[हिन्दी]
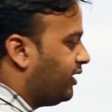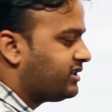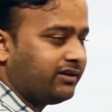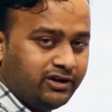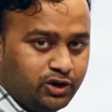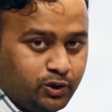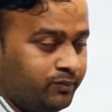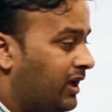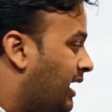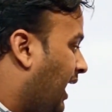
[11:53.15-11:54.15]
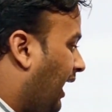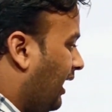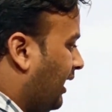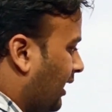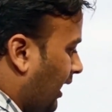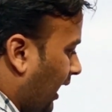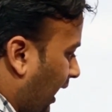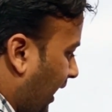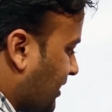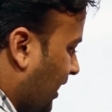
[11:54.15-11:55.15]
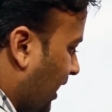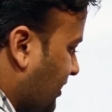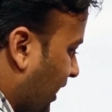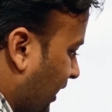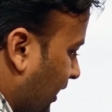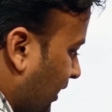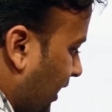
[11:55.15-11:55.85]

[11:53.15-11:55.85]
पॉइंट सेवन टू अगर ऐसा आ जाए